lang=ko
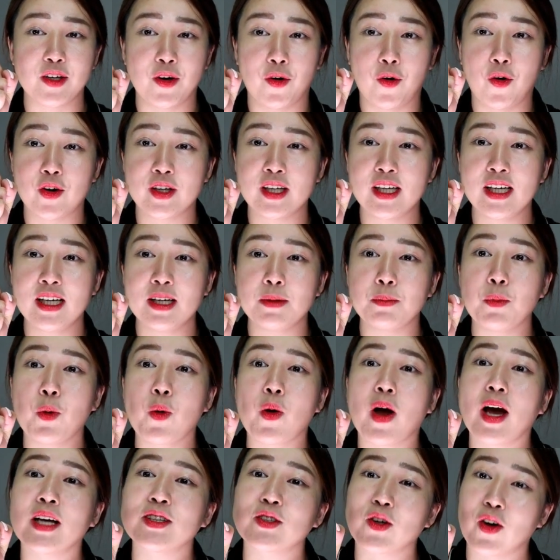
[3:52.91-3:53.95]
영어를
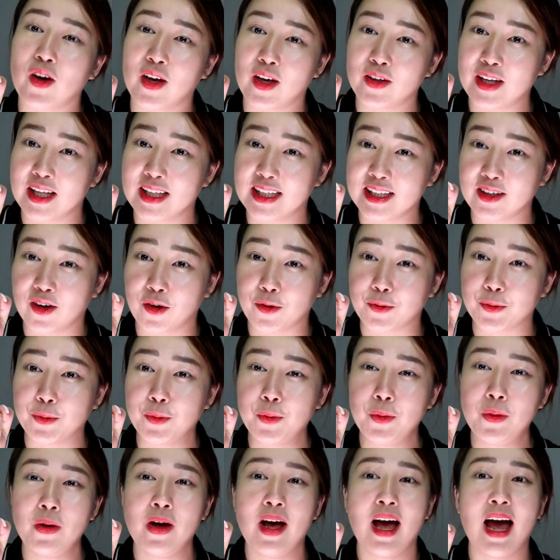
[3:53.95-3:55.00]
못 가져가게 되는
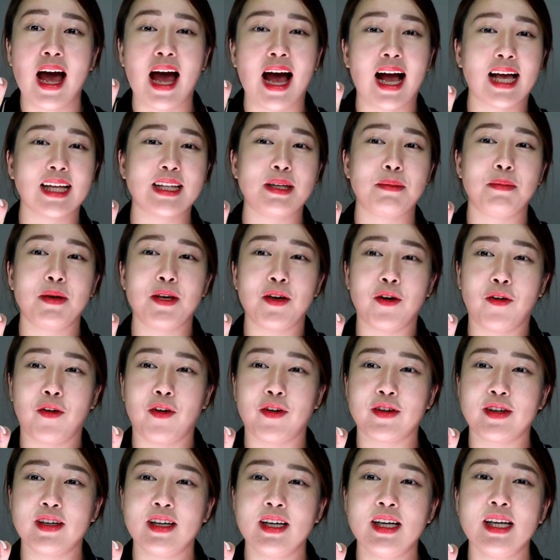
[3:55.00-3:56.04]
거고 아카데믹
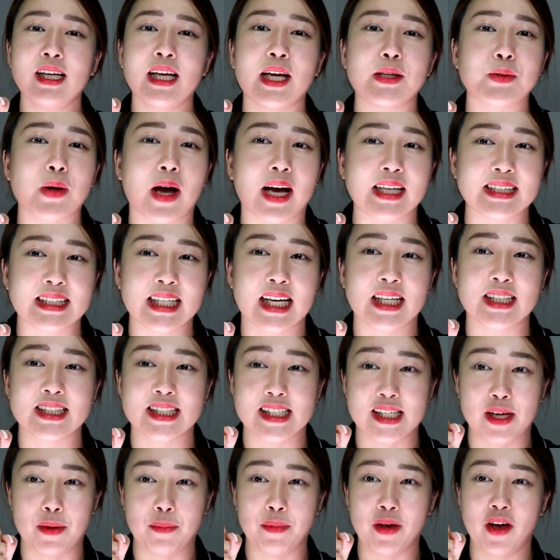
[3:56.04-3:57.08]
영어를 계속
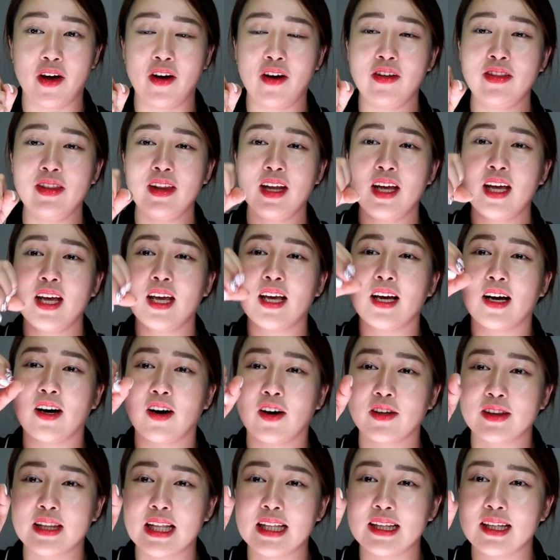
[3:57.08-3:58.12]
가져가시려면
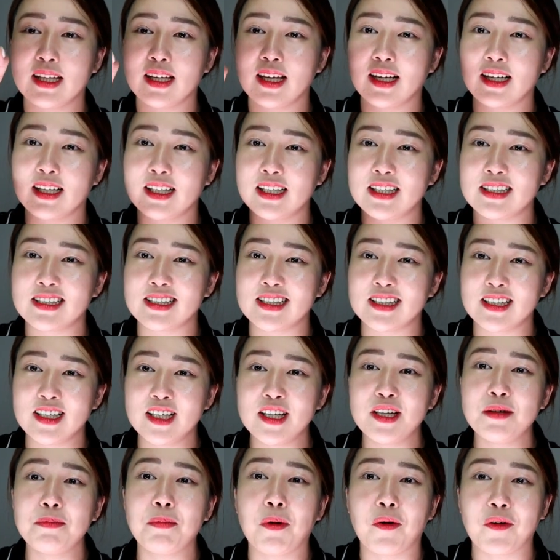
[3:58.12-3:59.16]
어텐틱
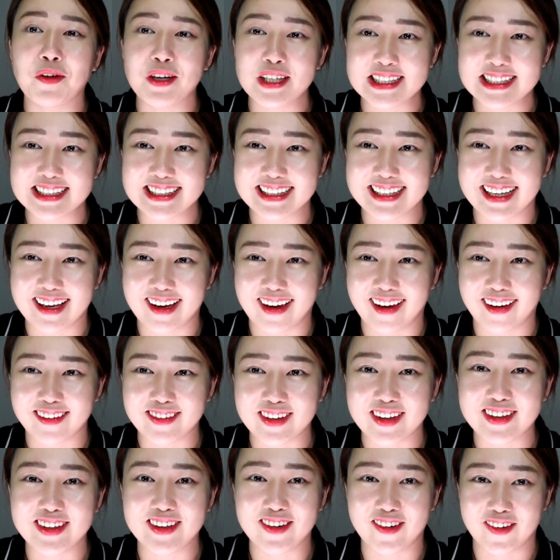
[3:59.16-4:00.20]
잉글리시는 버리시는 게
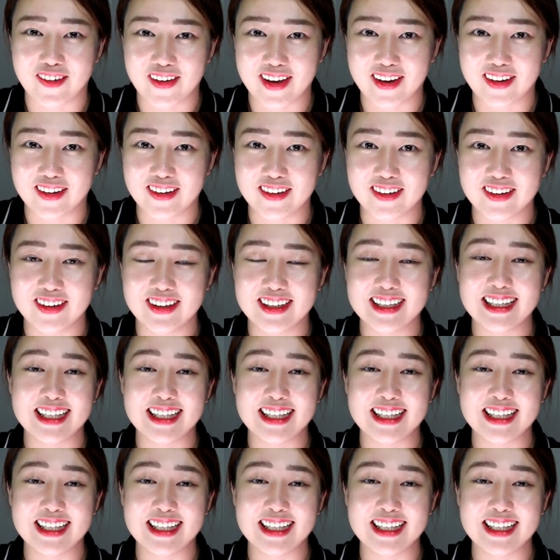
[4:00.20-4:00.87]
되는 거예요.